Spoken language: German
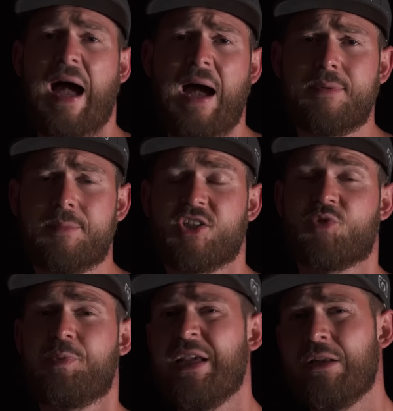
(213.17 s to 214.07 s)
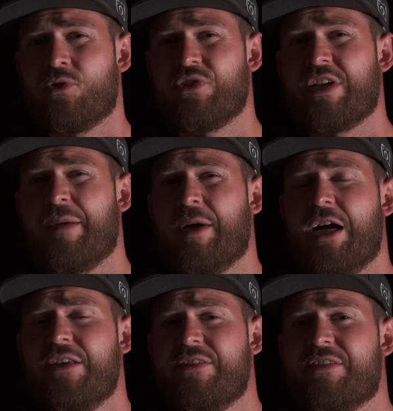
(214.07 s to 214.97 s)
Aber bei spiegellosen
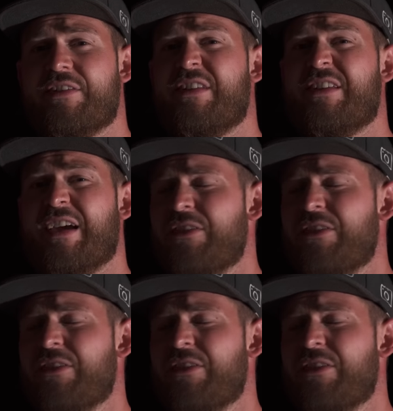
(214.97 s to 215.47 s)
Kameras ist das nicht